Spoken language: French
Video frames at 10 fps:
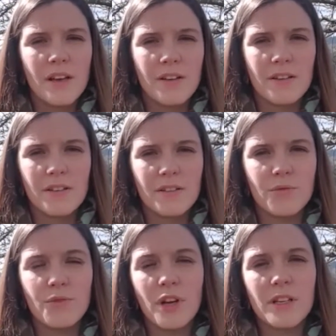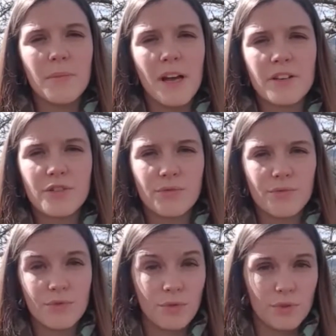euh, Google Images
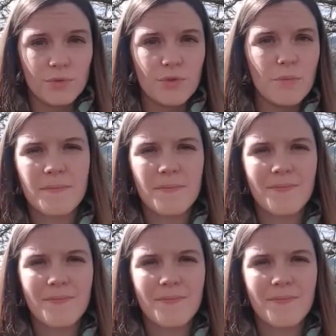ou sur YouTube,